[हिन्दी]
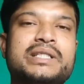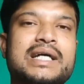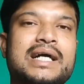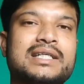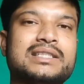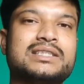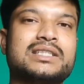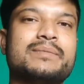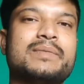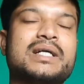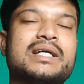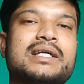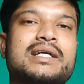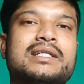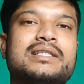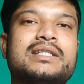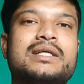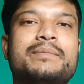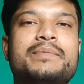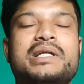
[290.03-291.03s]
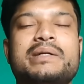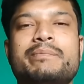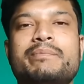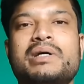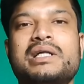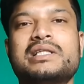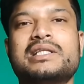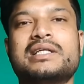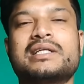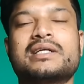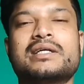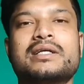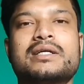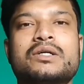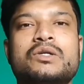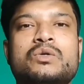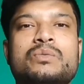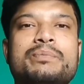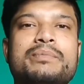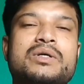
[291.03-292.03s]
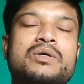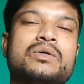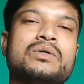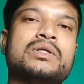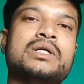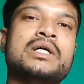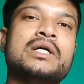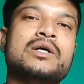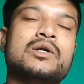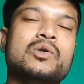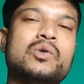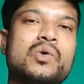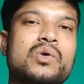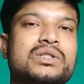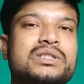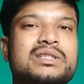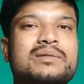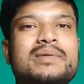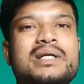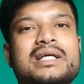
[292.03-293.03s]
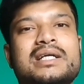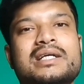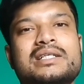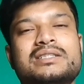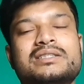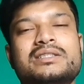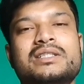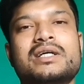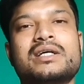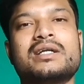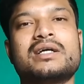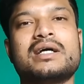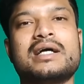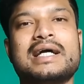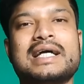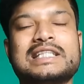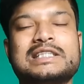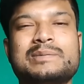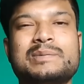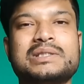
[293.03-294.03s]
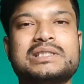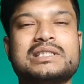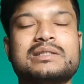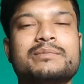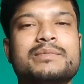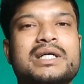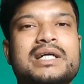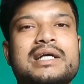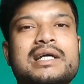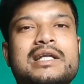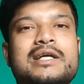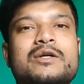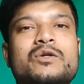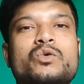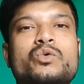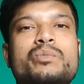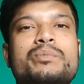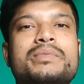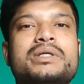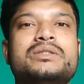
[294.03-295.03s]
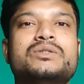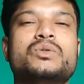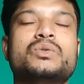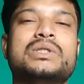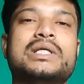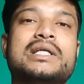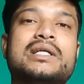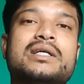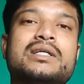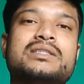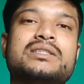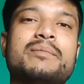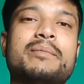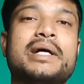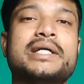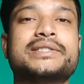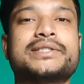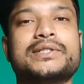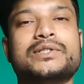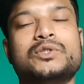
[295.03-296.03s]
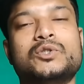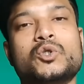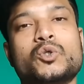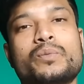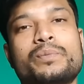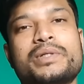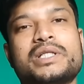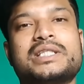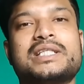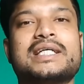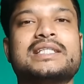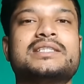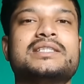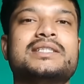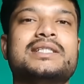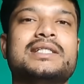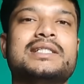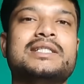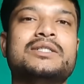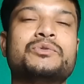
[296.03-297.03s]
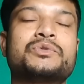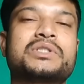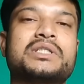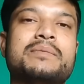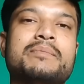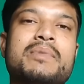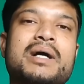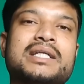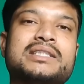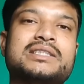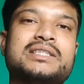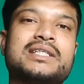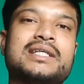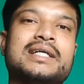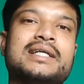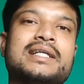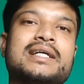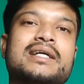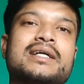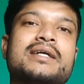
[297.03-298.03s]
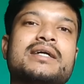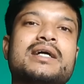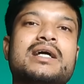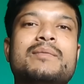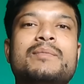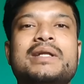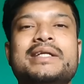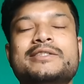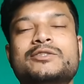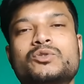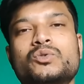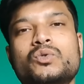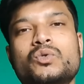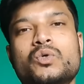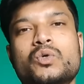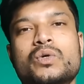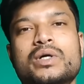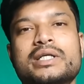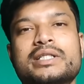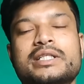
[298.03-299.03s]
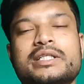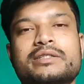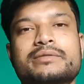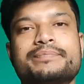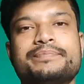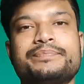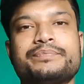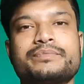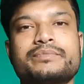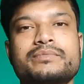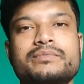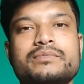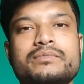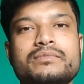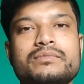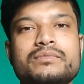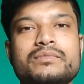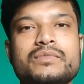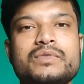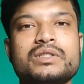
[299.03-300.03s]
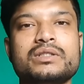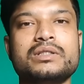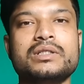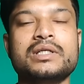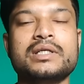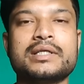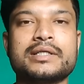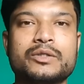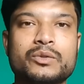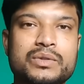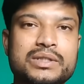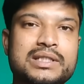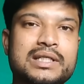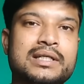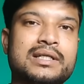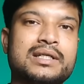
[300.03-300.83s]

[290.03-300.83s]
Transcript: विधानसभा के अंदर प्रेमपाल धनगर के रूप में और लोकसभा के अंदर एस पी सिंह बघेल के रूप में जो धनगर समाज के दो प्रत्याशी दे दिए उसके बाद से कहीं ना कहीं खलबली शुरू हो गई थी क्योंकि